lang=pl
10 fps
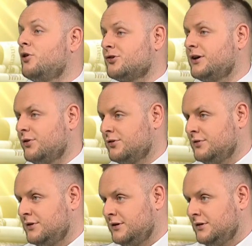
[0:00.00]
koszta
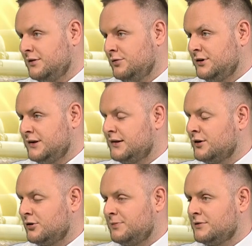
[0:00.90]
rosną tych, y, utylizacji
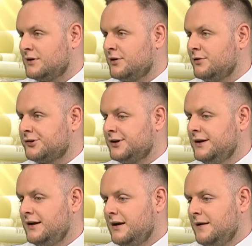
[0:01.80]
tych odpadów, dlatego że
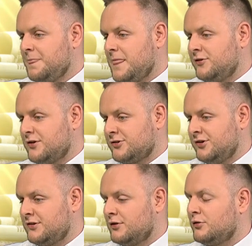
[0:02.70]
coraz
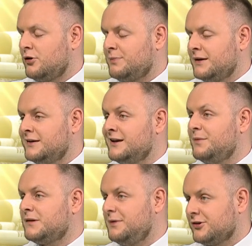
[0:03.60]
częściej są to odpady
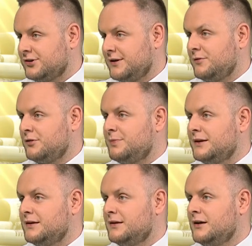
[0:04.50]
niebezpieczne,
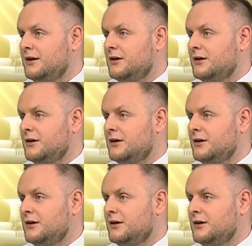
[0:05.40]
odpady